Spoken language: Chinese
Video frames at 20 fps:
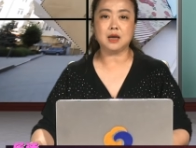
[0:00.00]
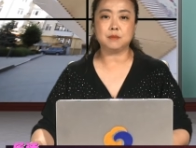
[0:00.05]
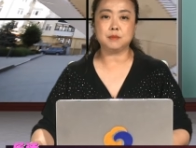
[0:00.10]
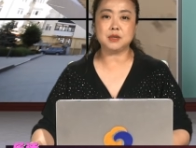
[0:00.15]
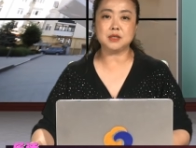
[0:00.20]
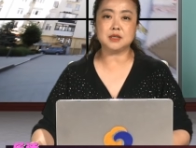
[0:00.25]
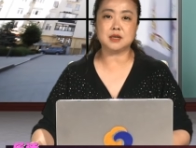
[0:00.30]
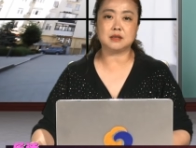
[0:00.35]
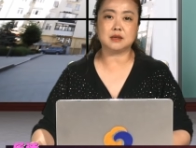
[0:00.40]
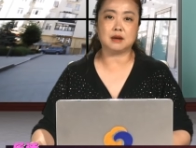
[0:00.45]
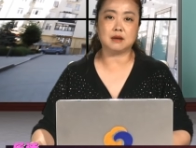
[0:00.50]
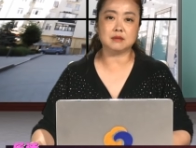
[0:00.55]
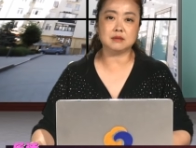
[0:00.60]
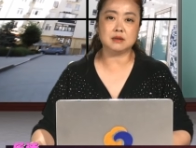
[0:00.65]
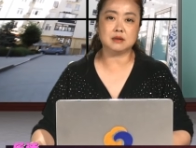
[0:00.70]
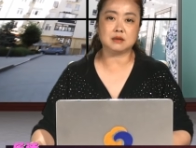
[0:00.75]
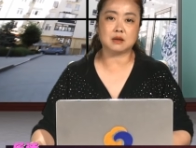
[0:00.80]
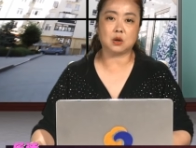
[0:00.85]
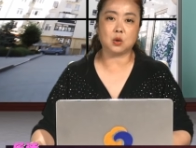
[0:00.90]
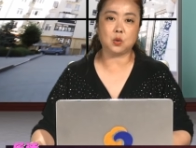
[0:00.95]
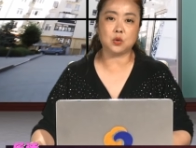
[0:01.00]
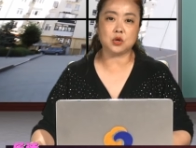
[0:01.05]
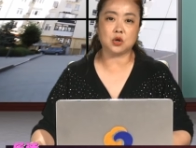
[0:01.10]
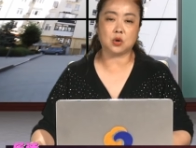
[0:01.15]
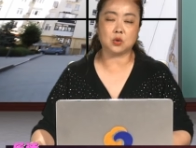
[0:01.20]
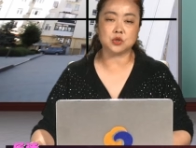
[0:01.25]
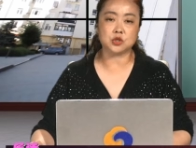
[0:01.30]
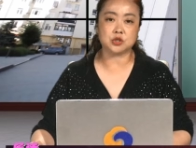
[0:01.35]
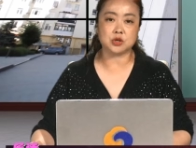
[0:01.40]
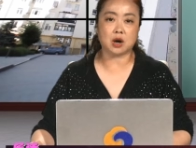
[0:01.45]
并且呢，很可能会
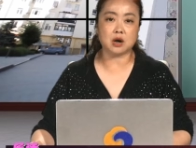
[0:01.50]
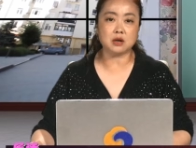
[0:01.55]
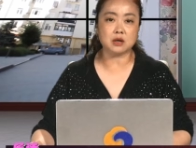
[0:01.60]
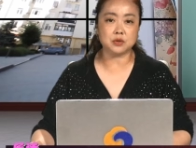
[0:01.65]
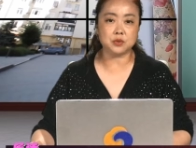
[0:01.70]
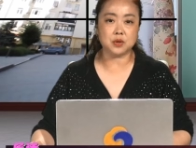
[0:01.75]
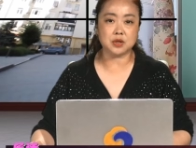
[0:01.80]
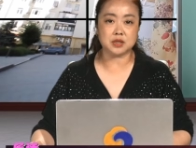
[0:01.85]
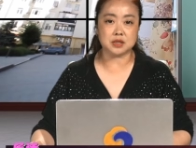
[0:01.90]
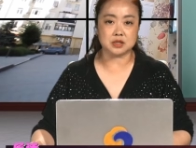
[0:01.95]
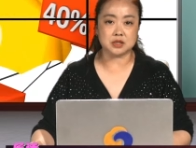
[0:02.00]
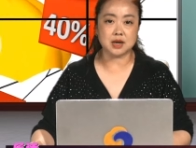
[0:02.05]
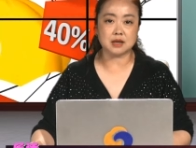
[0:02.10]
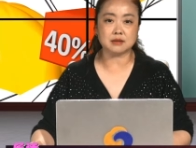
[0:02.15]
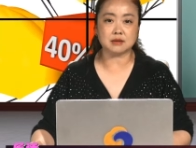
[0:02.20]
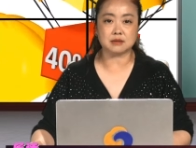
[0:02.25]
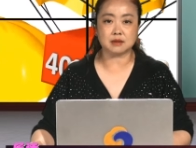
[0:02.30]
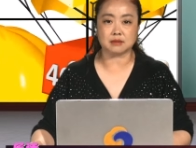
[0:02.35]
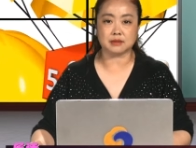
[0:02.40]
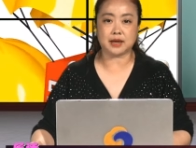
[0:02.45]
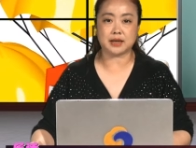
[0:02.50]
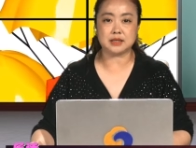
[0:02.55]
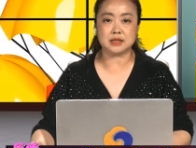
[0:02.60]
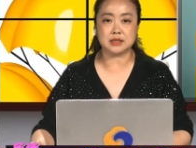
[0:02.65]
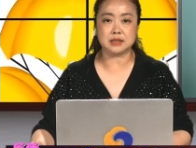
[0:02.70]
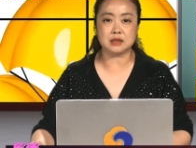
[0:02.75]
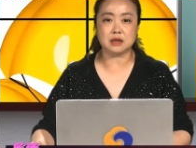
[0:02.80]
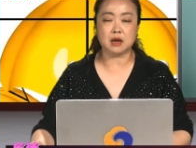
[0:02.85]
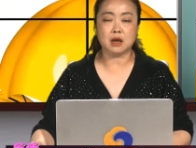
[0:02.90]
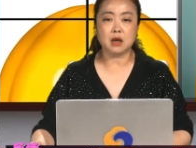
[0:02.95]
有十二个月以上的等待
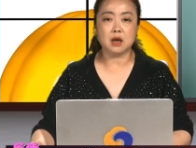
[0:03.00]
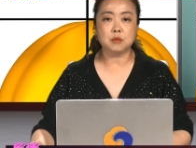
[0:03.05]
期，